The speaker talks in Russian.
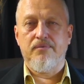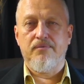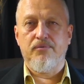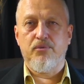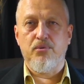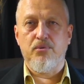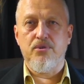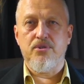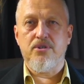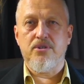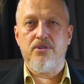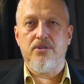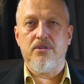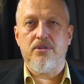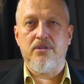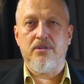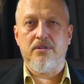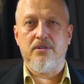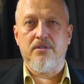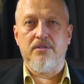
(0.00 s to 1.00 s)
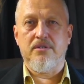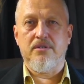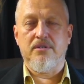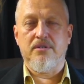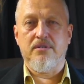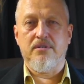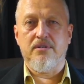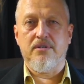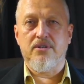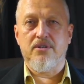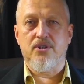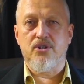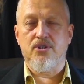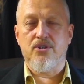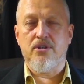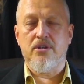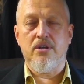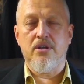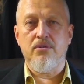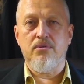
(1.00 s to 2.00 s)
То есть, к
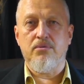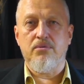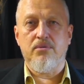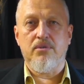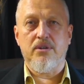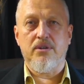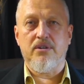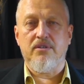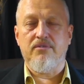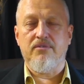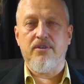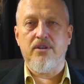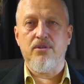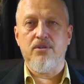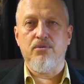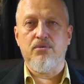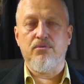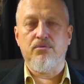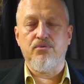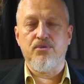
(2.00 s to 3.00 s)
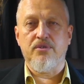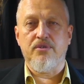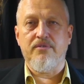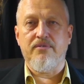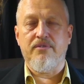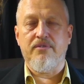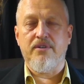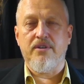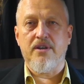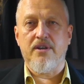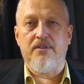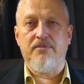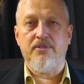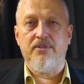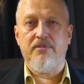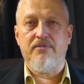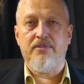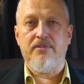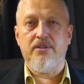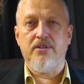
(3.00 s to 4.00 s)
сожалению, это видео уже явно
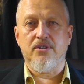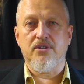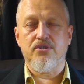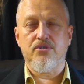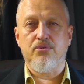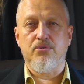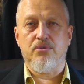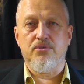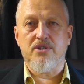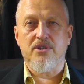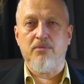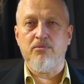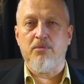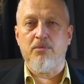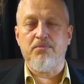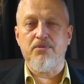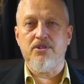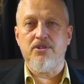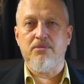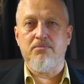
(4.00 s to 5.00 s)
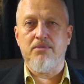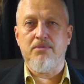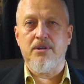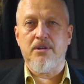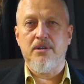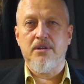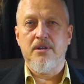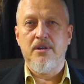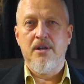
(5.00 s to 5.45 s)
видно, что само по себе